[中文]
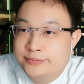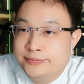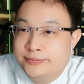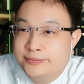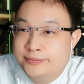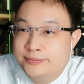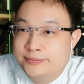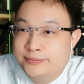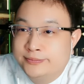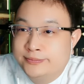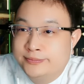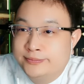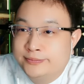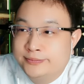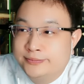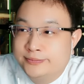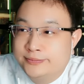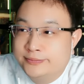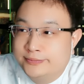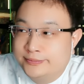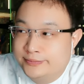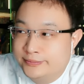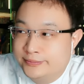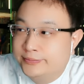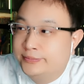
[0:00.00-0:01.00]
嗯
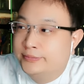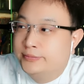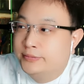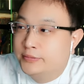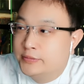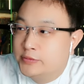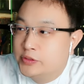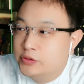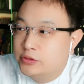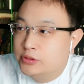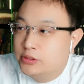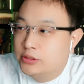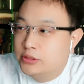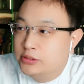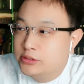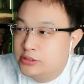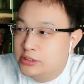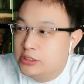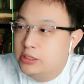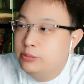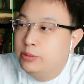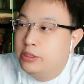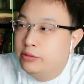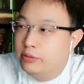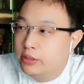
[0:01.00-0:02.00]
嗯，就是世界
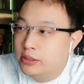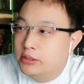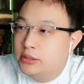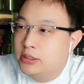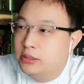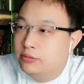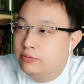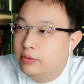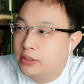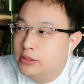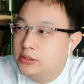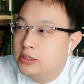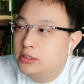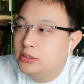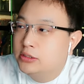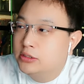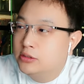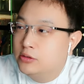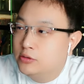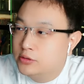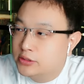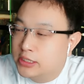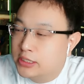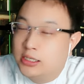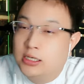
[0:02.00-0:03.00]
杯完事儿，完事儿之后
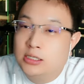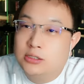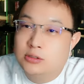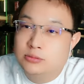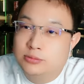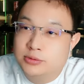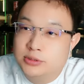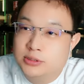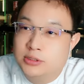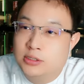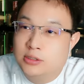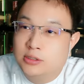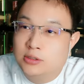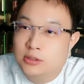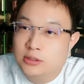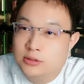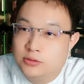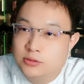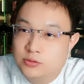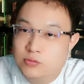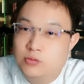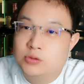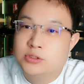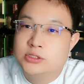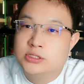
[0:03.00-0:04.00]
啥样就不知道了。
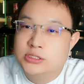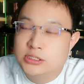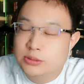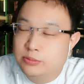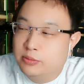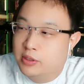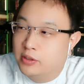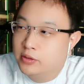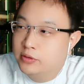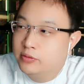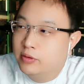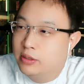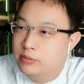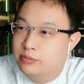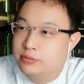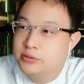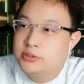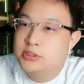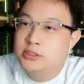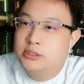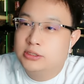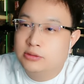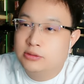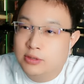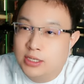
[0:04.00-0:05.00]
如果是金毛的话，不是
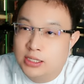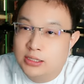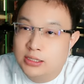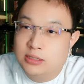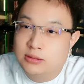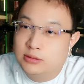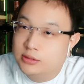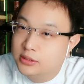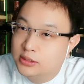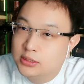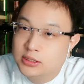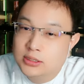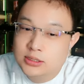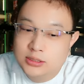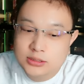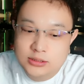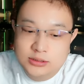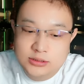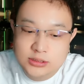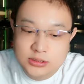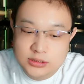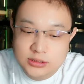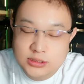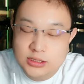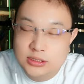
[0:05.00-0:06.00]
的话，那
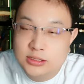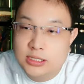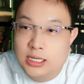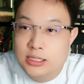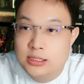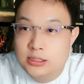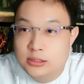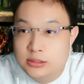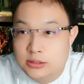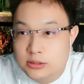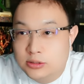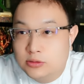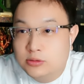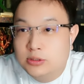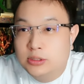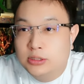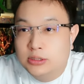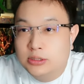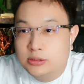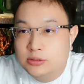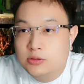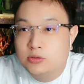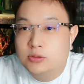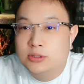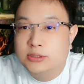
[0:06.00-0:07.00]
政策啥的你都得
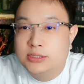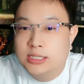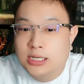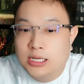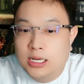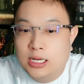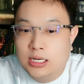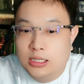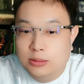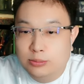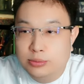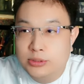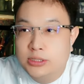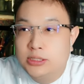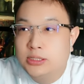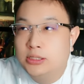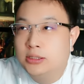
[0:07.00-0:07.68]
都得再看了，不一定。